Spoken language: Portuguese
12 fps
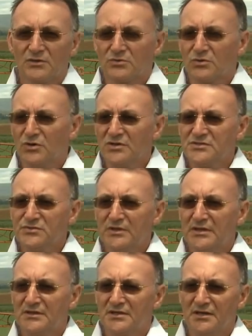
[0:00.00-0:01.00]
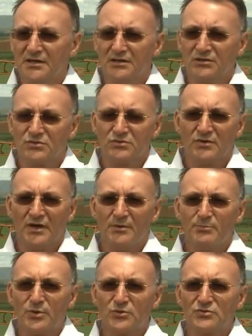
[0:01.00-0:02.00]
O nosso intento
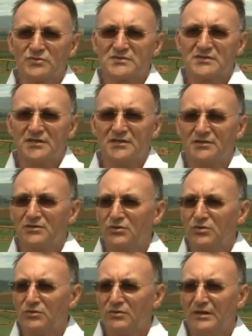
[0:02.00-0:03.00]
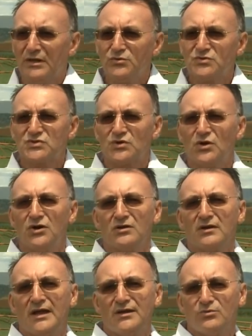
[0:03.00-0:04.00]
é produzir não
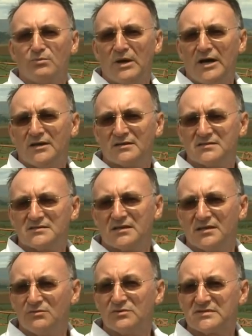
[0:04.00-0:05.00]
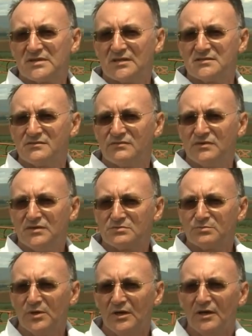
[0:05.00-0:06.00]
só lá no mar, que seria um
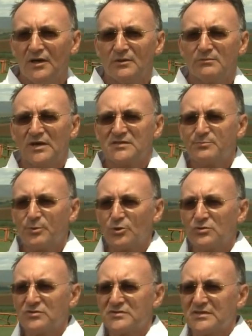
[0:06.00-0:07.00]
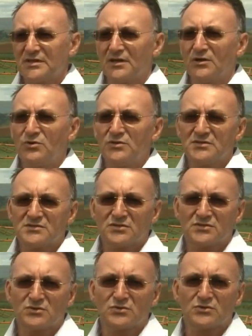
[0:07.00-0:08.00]
extrativismo, mas produzir em
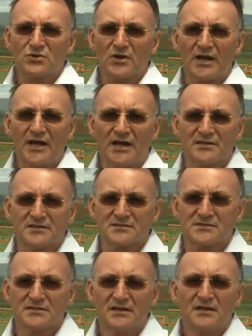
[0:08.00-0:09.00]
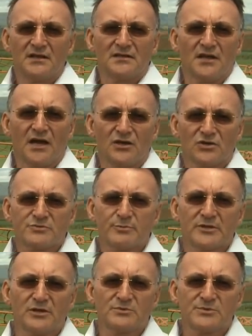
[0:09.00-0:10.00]
condições controladas, e aí nós
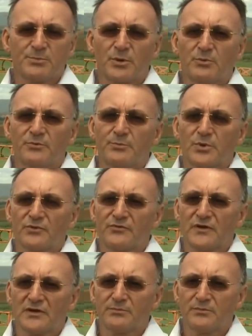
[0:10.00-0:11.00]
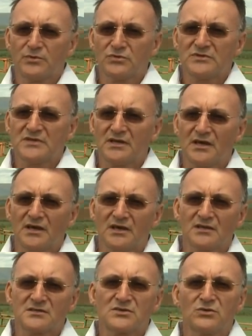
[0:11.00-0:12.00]
podemos prover
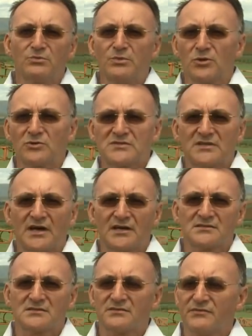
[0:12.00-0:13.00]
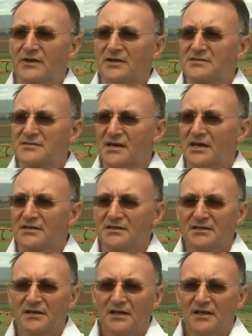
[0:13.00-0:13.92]
nutrientes, luminosidade diferenciada